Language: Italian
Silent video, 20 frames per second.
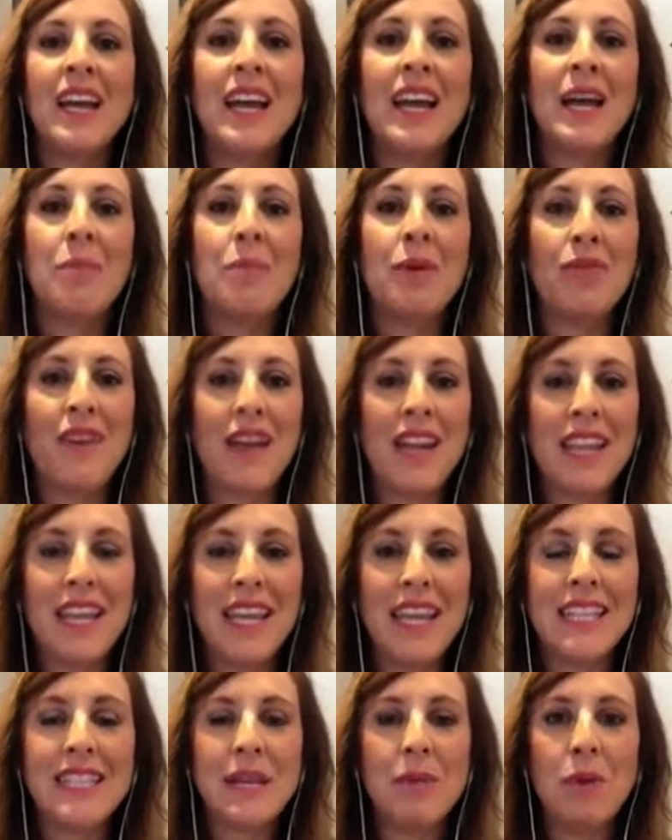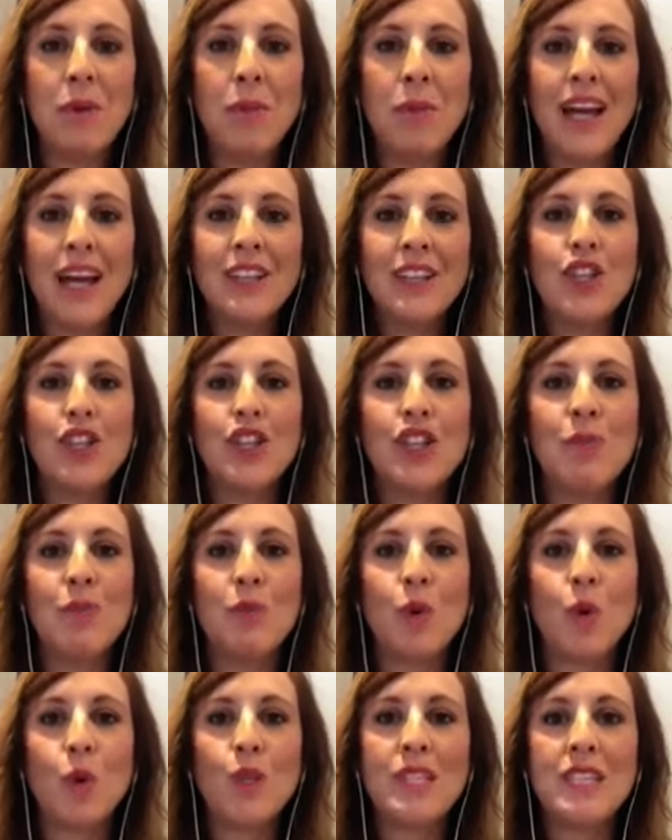Eh, per fare degli esempi pratici, il
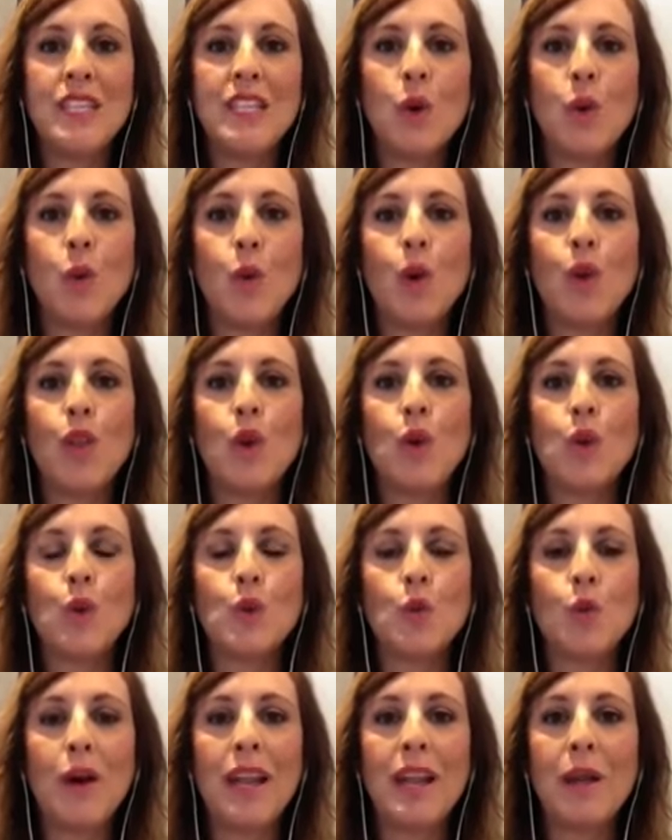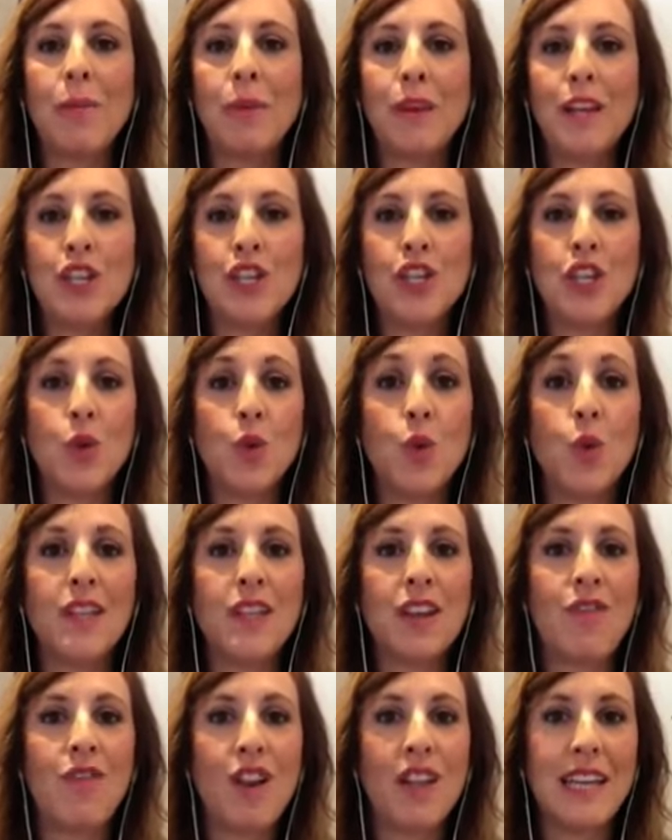mio consiglio è quello di consumare il pesce due o
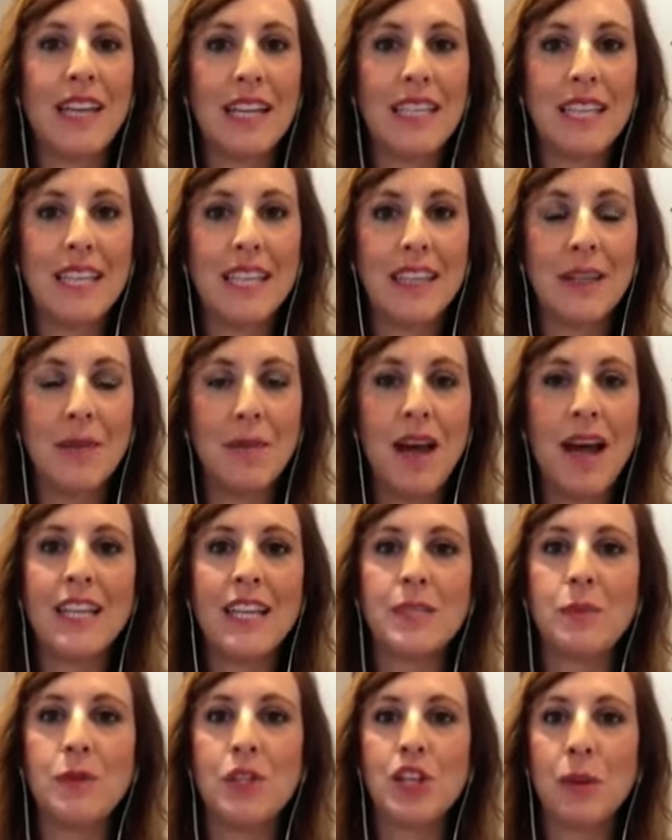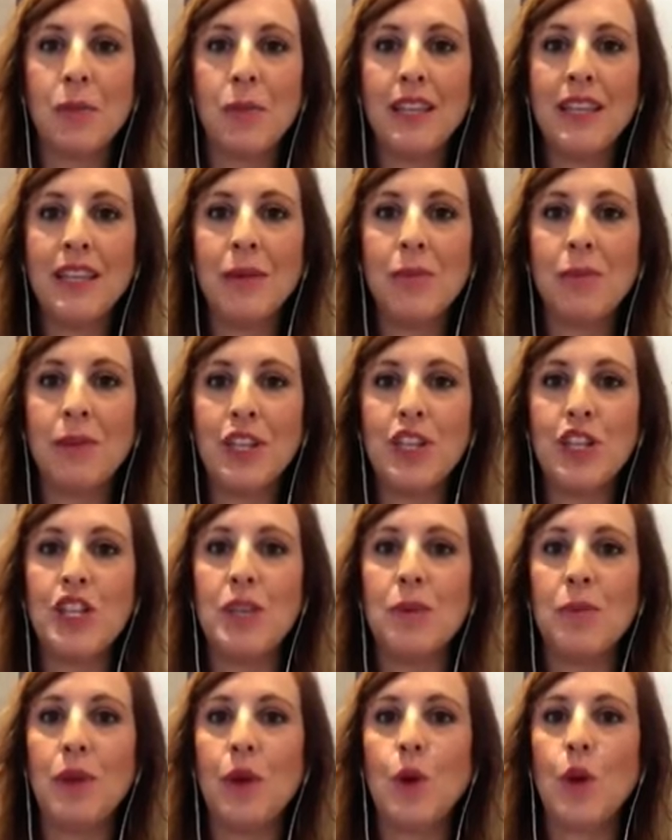tre volte alla settimana, specialmente pesci
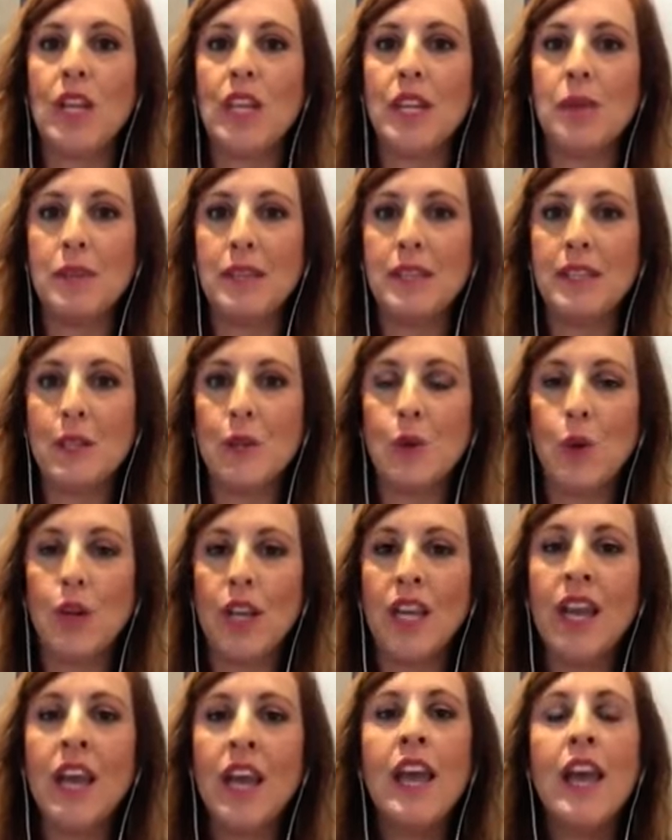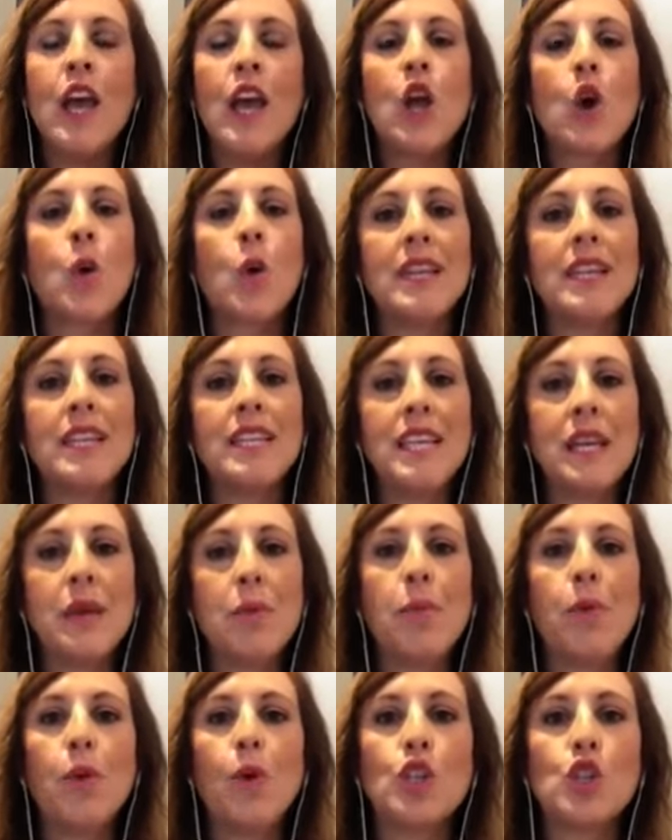di piccole dimensioni, come ad
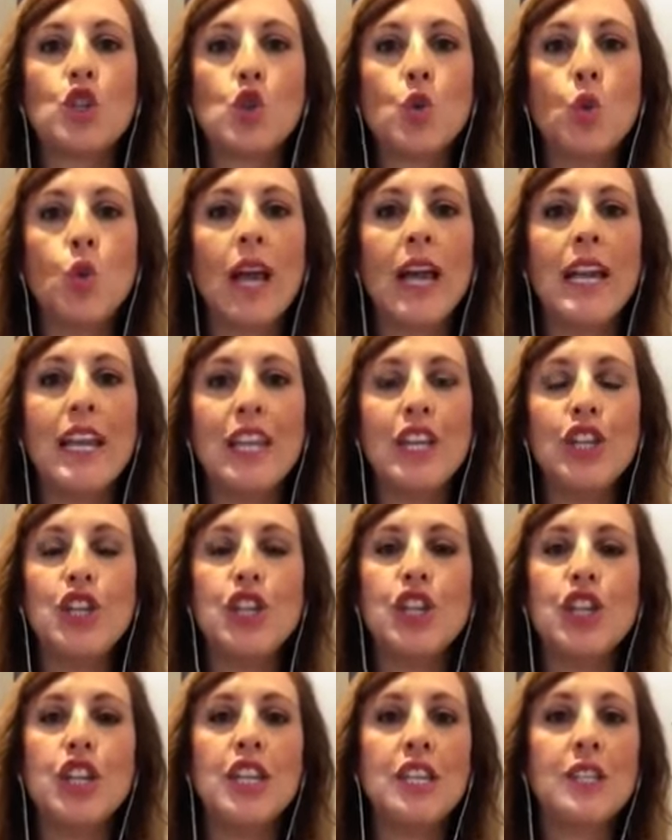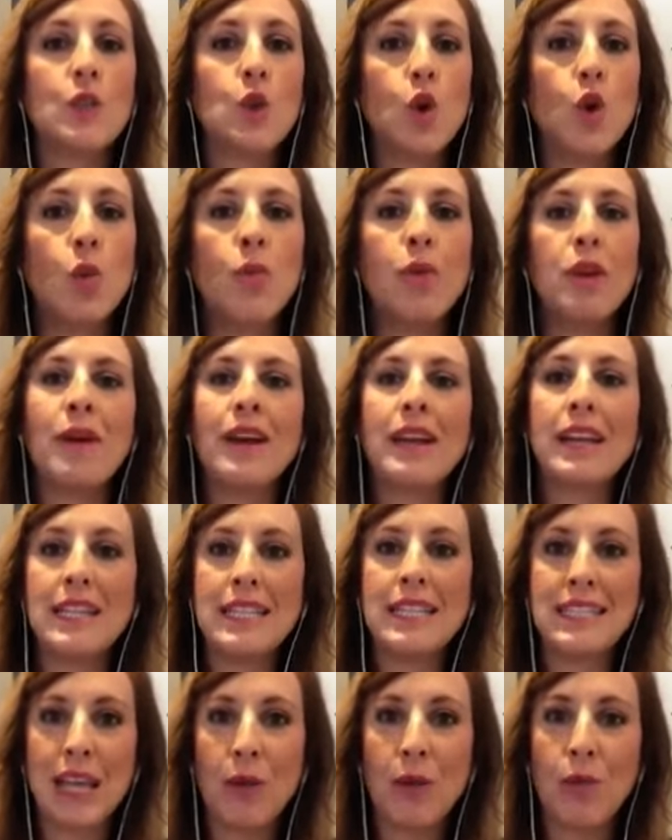esempio acciughe, lici, sgombri, ma anche
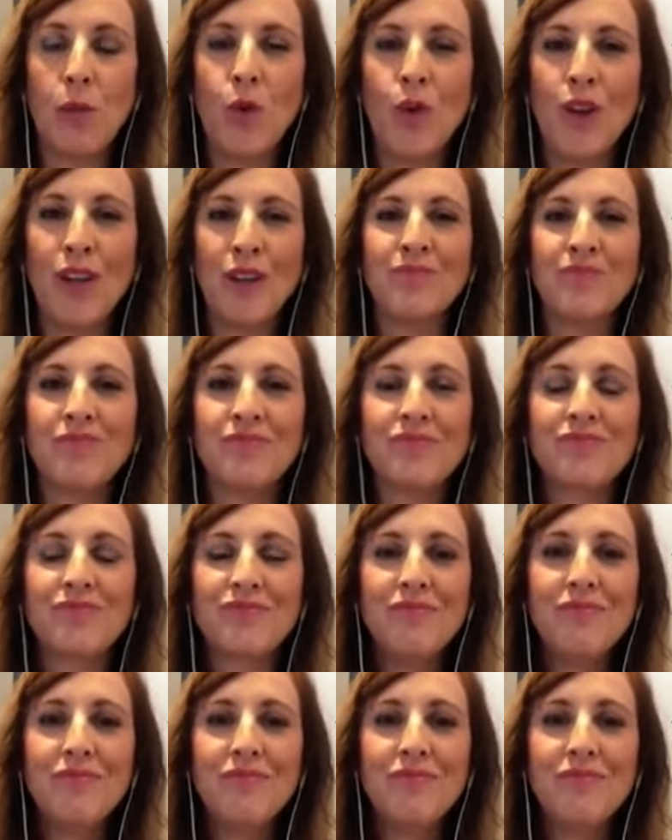il salmone.